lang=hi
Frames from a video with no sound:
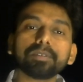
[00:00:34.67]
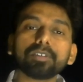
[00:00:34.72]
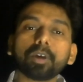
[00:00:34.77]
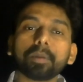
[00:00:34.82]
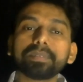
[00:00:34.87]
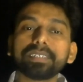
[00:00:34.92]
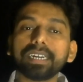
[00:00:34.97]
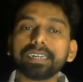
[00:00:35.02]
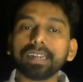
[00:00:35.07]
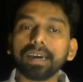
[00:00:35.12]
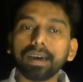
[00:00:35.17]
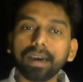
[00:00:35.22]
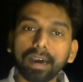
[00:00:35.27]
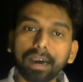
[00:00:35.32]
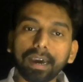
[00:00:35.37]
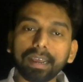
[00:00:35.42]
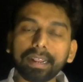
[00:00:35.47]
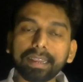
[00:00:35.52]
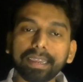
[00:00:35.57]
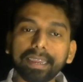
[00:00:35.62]
जो ऑब्जेक्ट
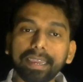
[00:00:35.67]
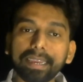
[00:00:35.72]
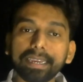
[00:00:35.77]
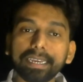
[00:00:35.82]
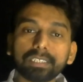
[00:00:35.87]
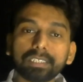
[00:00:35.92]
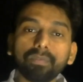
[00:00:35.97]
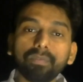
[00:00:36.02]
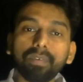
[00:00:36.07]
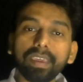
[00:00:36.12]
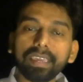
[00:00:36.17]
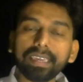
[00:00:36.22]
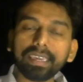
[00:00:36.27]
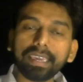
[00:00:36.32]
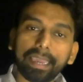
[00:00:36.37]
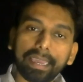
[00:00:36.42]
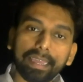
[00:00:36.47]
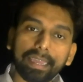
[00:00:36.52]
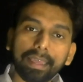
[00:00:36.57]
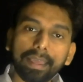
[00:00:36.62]
आ रखे हैं इस वीक
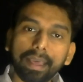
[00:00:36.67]
के